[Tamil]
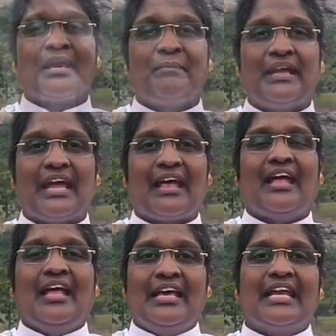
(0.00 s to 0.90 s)
இருப்பீங்க
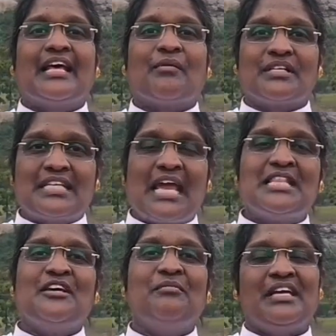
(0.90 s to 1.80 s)
என்கிற ஒரு
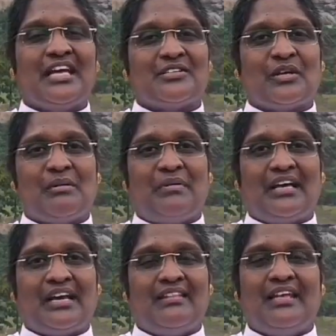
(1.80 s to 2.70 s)
செய்தியும் இங்க
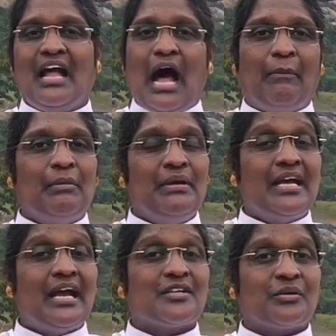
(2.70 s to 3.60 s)
சொல்லப்படுகிறது அப்ப
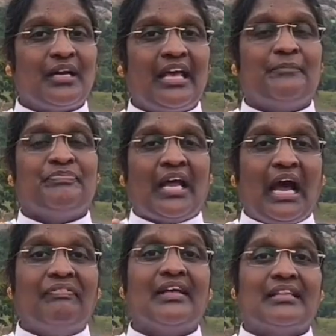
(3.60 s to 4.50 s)
மீகா சொன்ன
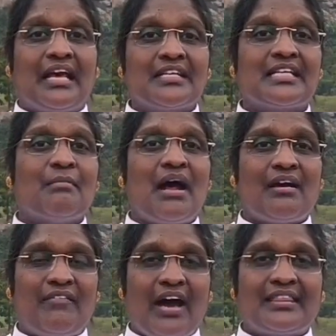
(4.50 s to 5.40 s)
அந்த
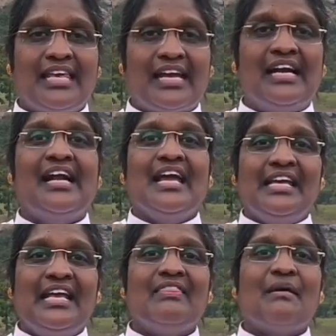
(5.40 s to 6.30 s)
தரிசனமான வார்த்தைகள்
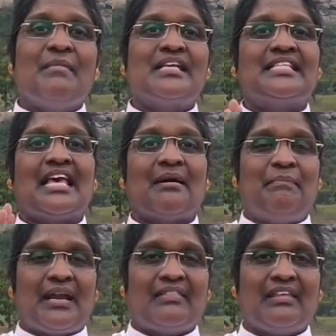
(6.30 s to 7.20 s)
இந்த மெஸ்ஸியா
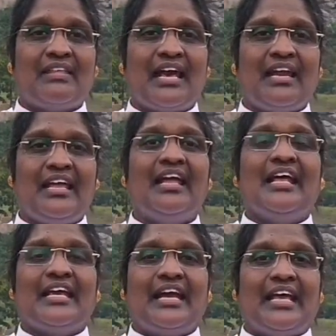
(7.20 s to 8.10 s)
பிறந்ததினாலே
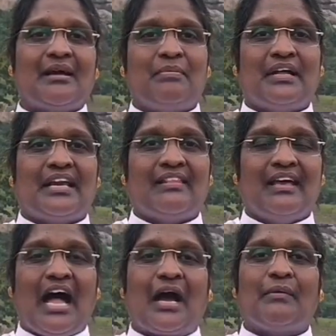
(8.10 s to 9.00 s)
கிடைக்கப்படுகிறது
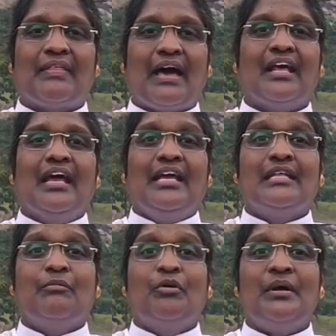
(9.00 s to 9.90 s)
ஆகவேதான்
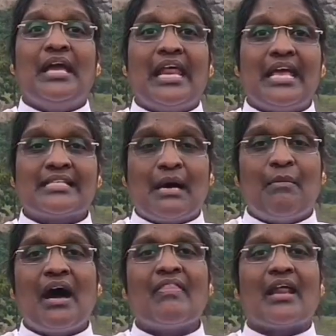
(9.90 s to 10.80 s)
இந்த பூமியிலே
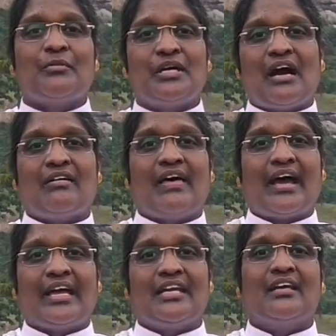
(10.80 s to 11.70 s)
சமாதானம்
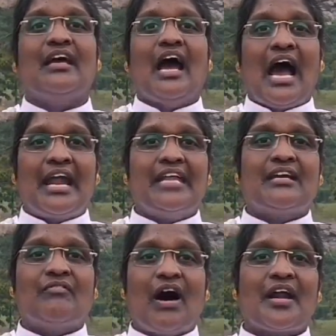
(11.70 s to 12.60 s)
உண்டாவதாக என்று
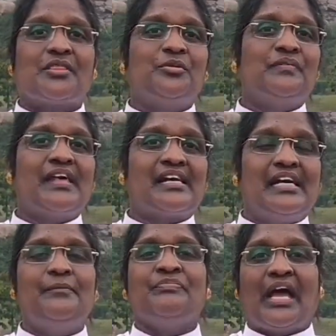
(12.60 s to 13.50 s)
அன்றைக்கு வான தூதர்கள்